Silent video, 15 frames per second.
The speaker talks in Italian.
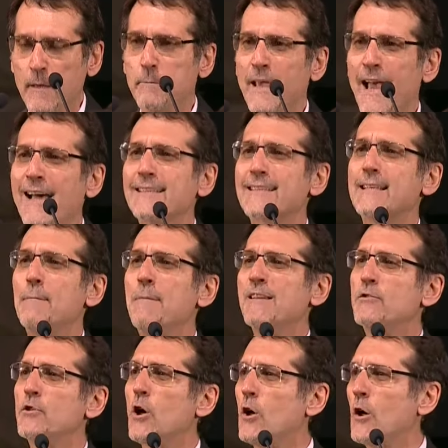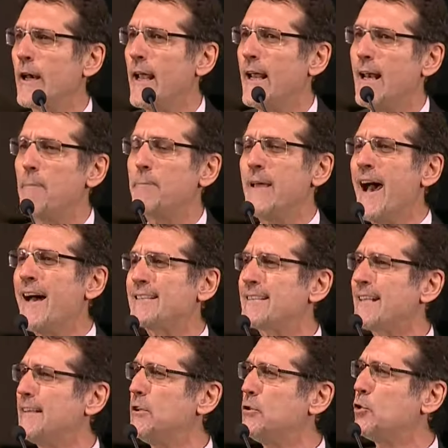Piazza Maggiore, la
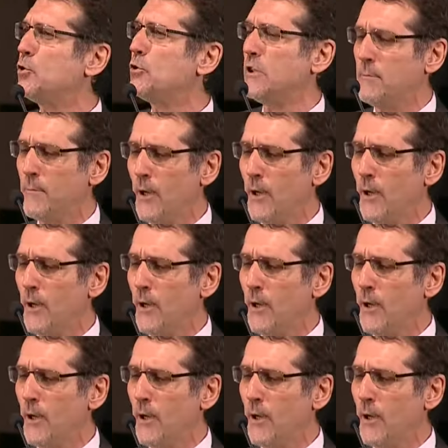piazza di tutti i